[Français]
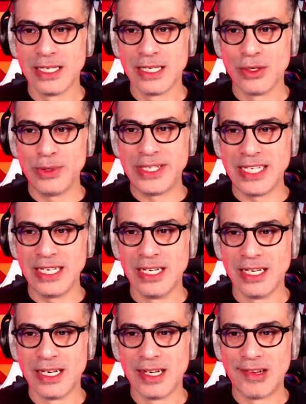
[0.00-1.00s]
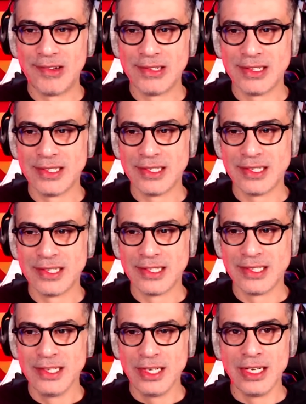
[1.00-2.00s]
Où est-il Walt
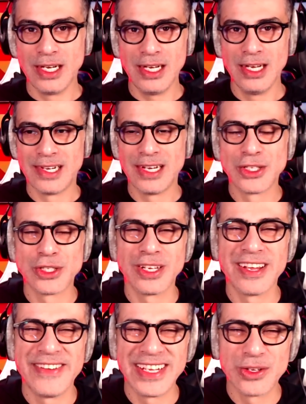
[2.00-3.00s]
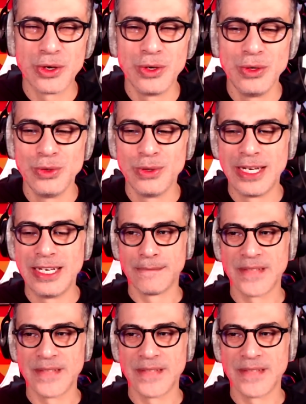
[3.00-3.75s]
ah, je sens qu'elle va être relou, elle.